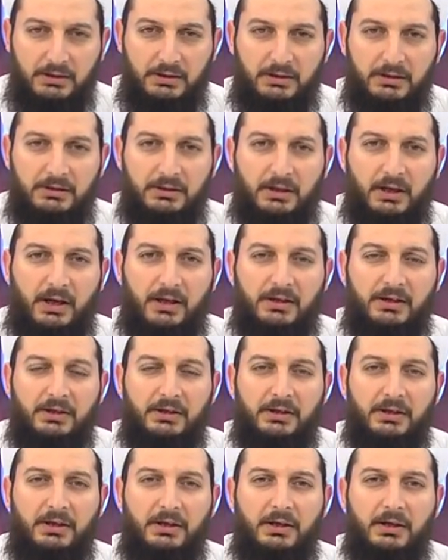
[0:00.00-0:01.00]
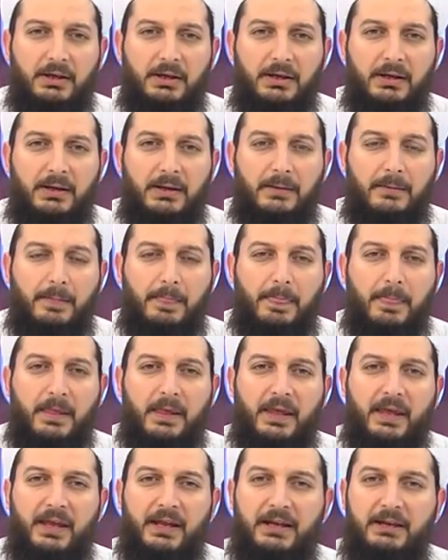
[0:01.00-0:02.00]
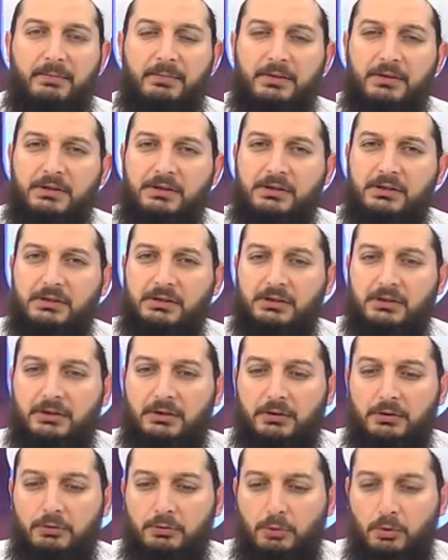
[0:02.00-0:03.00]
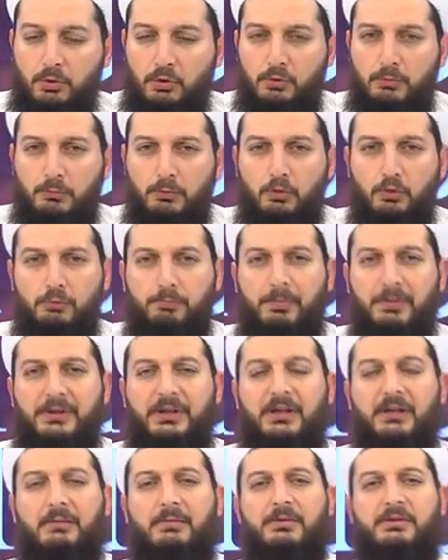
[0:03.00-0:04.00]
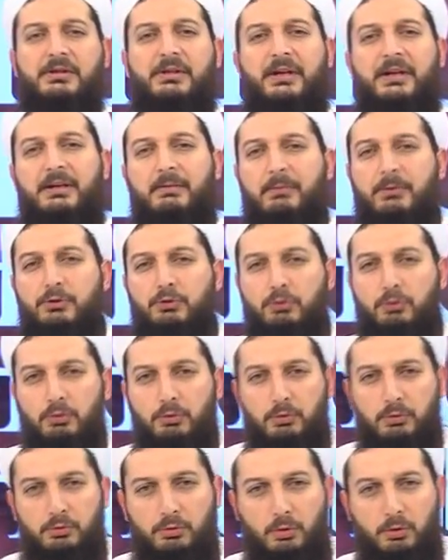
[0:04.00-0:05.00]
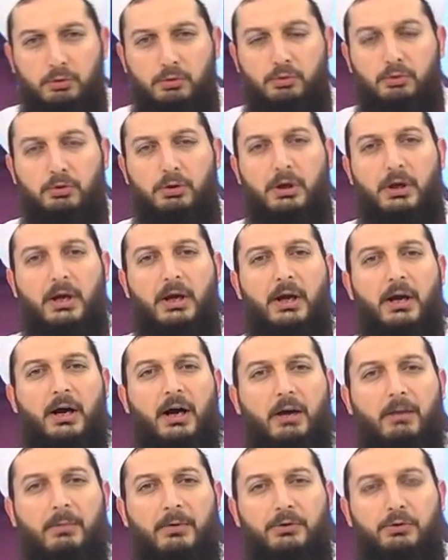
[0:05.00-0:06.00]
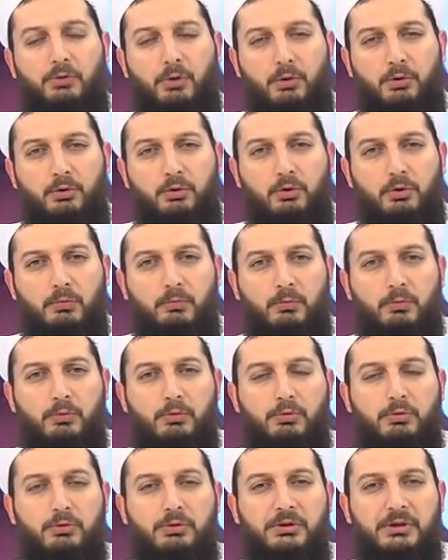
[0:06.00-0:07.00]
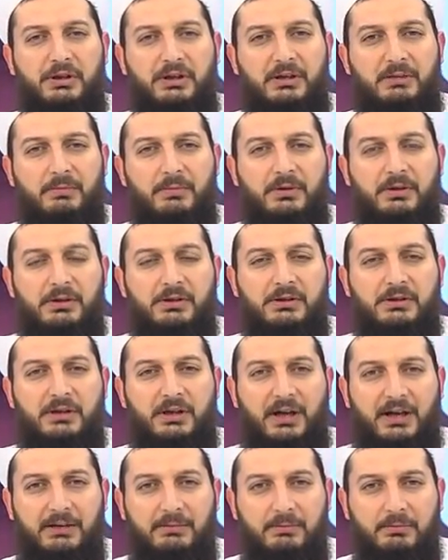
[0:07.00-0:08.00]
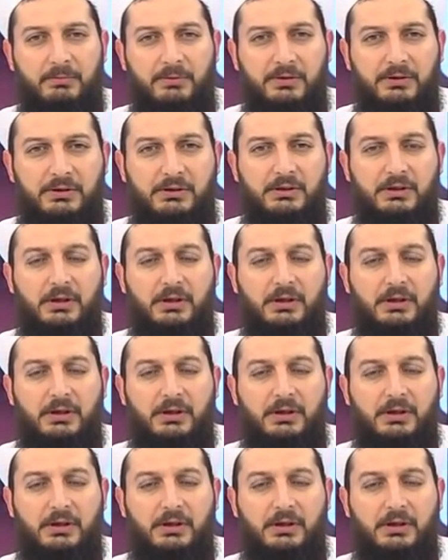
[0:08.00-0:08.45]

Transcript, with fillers: yani elimiz, gözümüz, bedenimiz neyle meşgul olursa olsun ama gönlümüz, dilimiz, kalbimiz